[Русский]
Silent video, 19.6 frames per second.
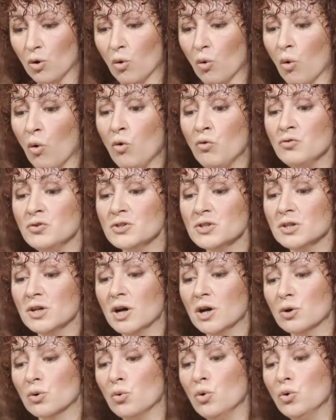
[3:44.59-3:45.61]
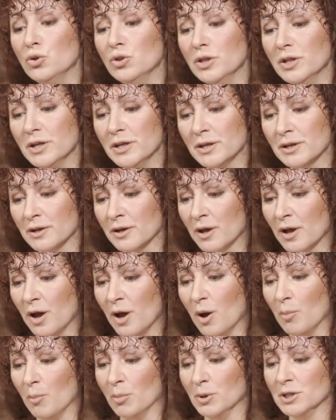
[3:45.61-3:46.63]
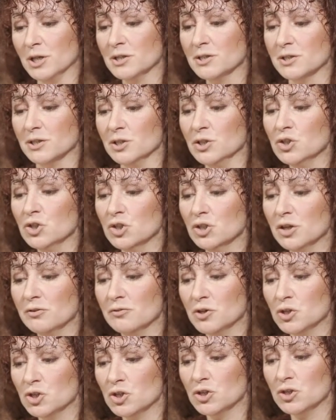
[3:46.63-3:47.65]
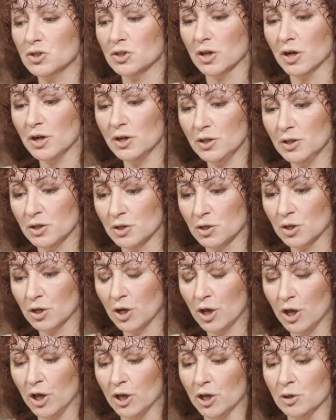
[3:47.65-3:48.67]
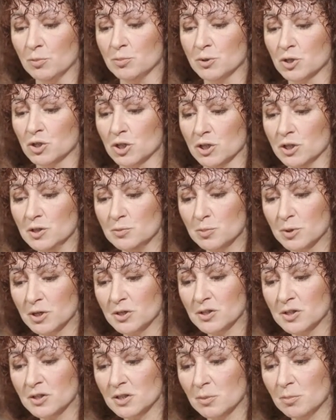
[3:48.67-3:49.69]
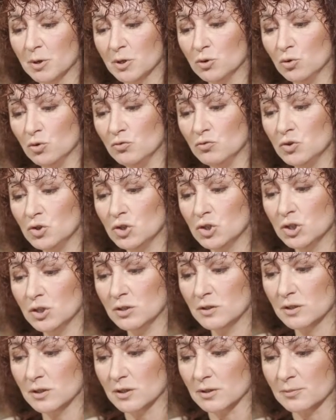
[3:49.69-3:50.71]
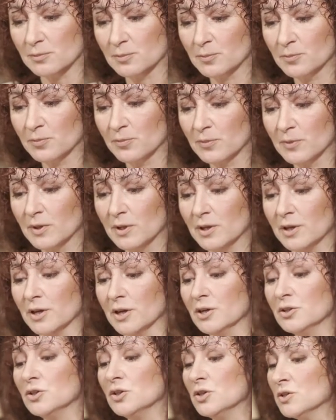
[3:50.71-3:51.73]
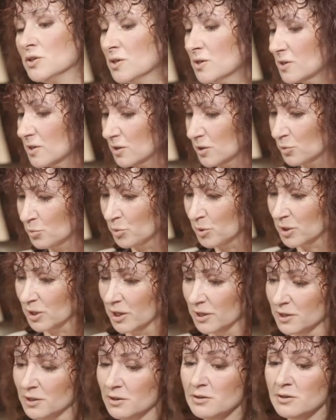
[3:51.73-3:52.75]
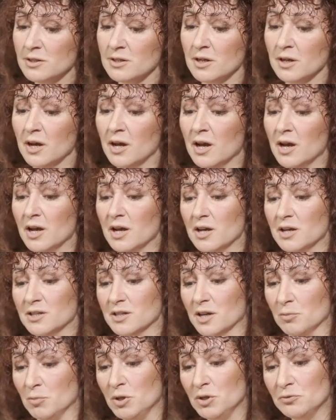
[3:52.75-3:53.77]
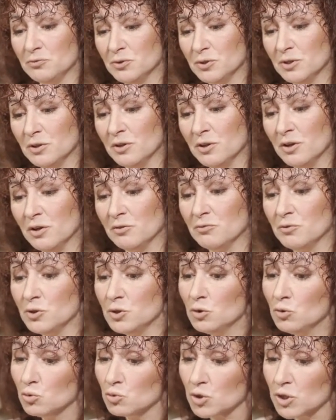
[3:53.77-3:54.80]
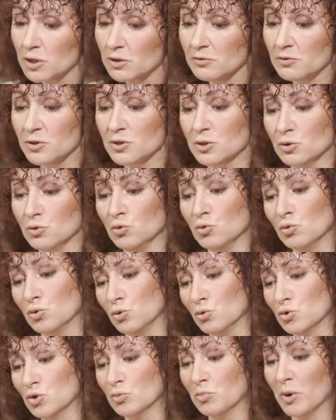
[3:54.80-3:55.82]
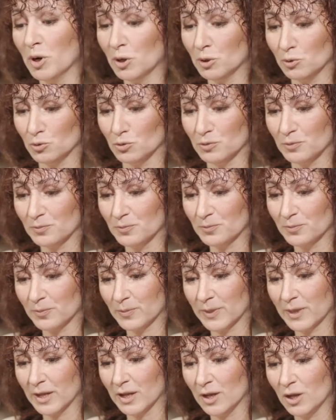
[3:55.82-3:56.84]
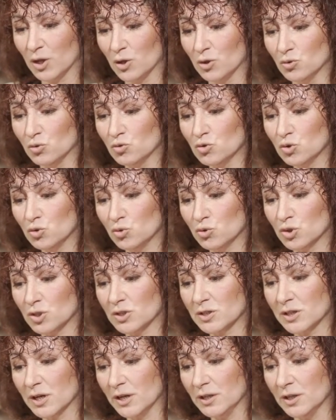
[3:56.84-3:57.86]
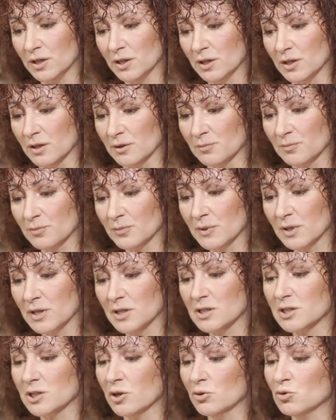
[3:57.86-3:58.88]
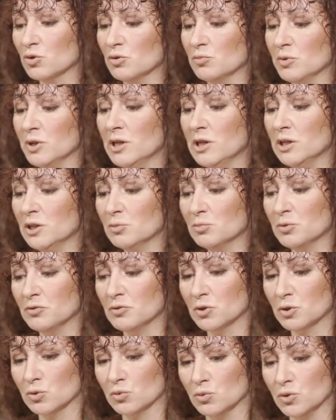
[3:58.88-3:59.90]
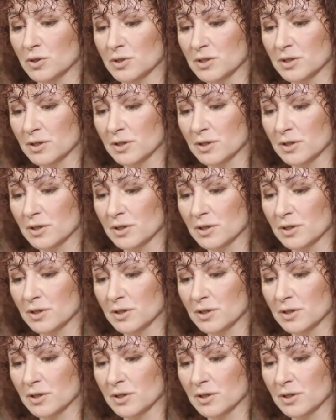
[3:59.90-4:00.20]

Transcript: «О, высокородные!» Мы наслышаны о ваших знаниях и пришли спросить об одной вещице». Иоанн изысканно поклонился, заметив это, Федя тоже отвесил неуклюжий поклон. «Ну что же, странники!» Статуи медленно повернулись.